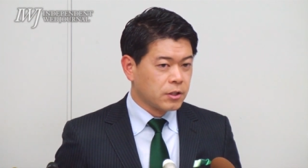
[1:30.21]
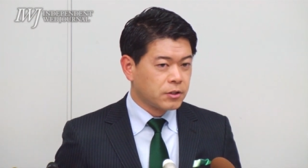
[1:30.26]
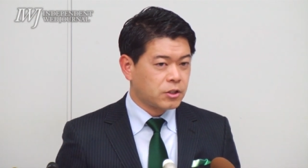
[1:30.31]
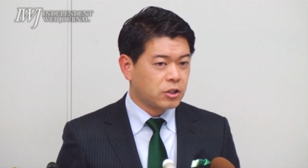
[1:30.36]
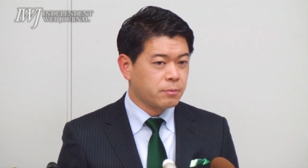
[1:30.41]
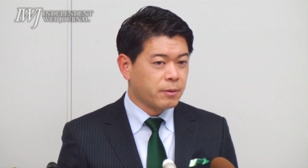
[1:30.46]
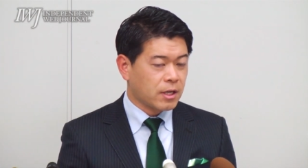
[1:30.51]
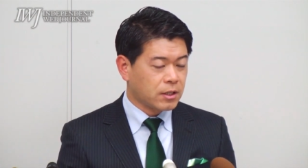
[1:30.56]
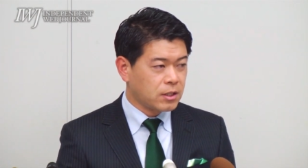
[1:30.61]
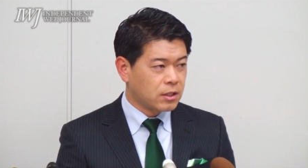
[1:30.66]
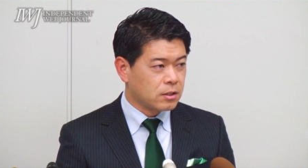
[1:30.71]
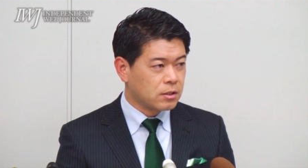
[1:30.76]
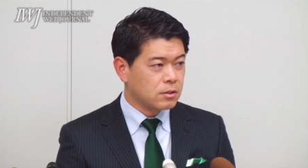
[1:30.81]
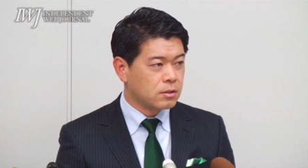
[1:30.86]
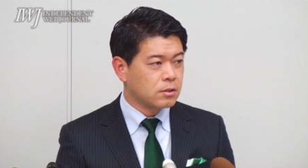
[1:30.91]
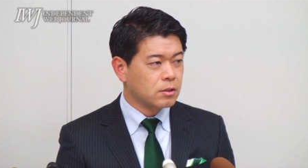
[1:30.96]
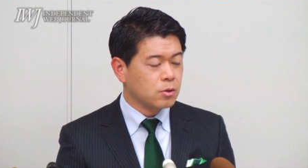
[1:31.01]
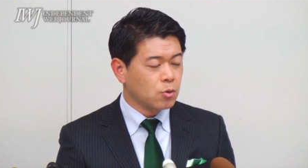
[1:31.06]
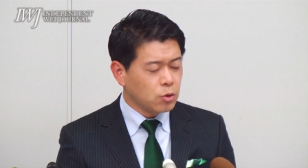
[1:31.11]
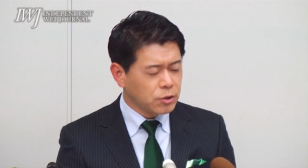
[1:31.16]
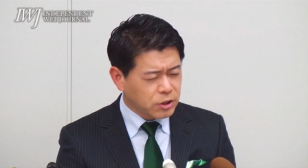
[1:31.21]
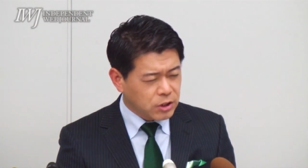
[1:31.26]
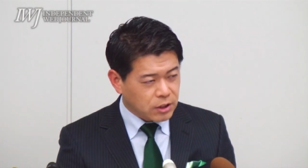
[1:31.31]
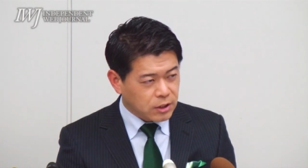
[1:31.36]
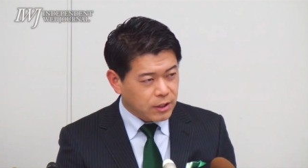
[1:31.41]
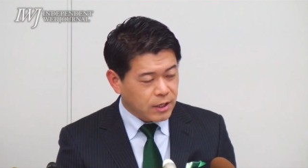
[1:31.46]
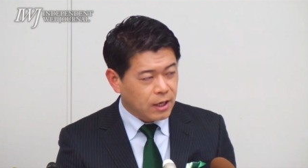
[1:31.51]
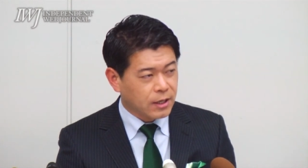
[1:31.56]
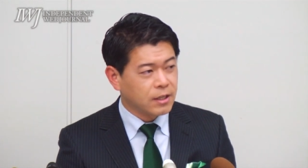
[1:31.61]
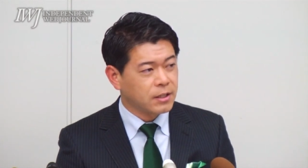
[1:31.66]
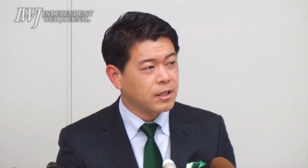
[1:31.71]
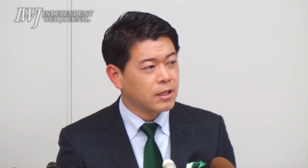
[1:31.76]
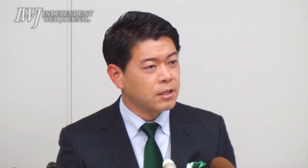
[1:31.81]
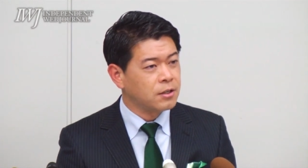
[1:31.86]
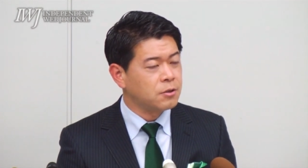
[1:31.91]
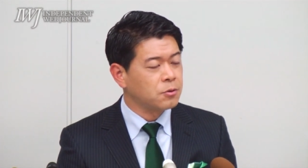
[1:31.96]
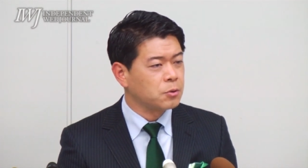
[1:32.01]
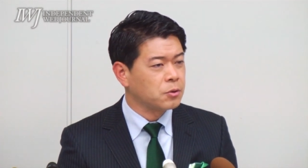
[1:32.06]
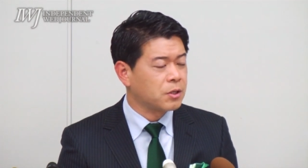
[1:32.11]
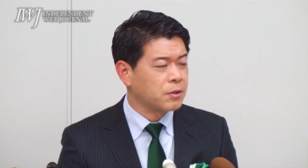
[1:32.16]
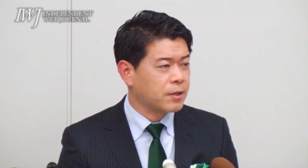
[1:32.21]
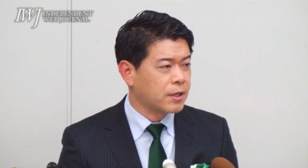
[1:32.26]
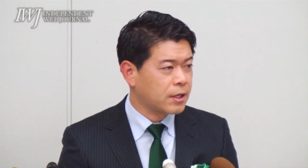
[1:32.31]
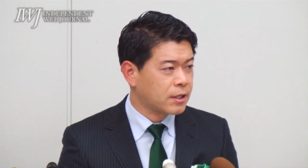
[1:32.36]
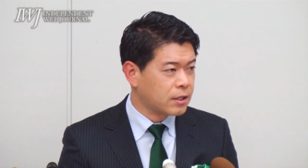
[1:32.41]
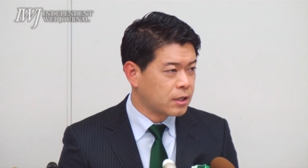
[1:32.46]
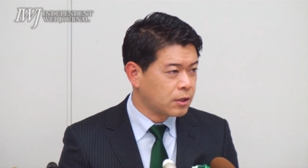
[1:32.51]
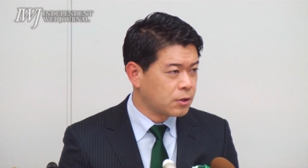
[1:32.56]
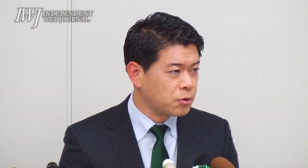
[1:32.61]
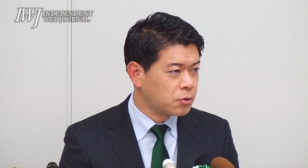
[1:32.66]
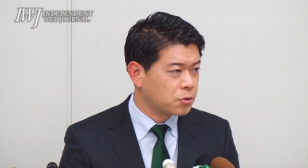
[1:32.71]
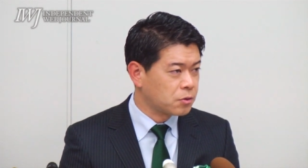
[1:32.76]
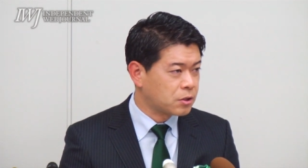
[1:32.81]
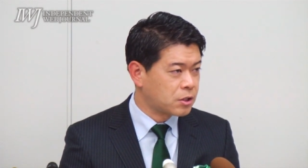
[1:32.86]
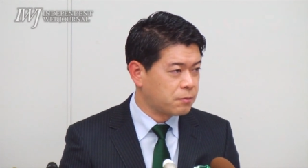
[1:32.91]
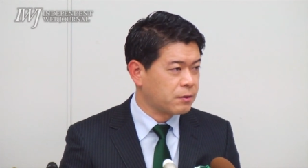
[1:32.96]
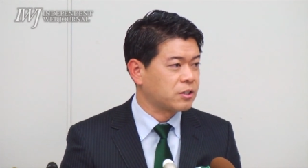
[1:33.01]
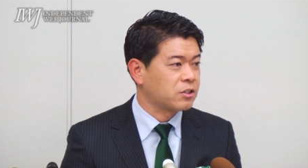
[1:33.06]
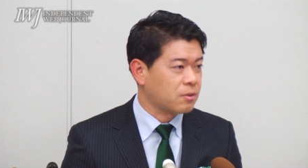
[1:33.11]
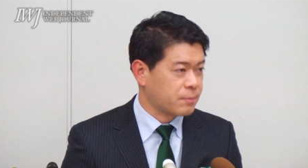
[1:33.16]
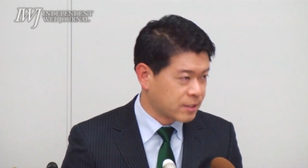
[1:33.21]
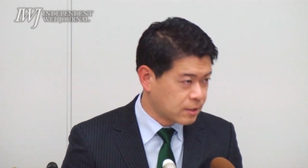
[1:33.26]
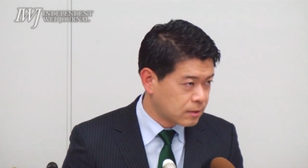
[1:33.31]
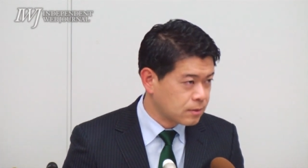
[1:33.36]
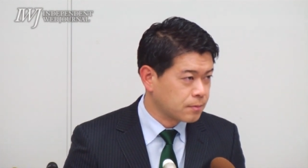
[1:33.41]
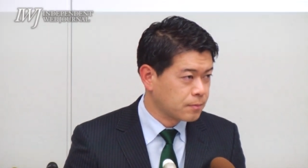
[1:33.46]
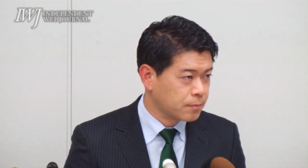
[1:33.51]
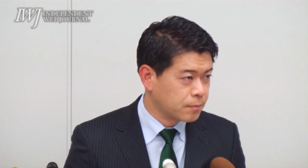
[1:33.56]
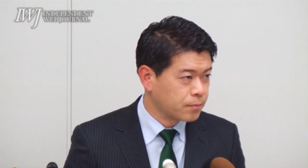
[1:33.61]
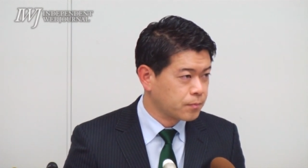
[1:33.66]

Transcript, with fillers: 千葉に少し欠けているのではないかなという気はしてます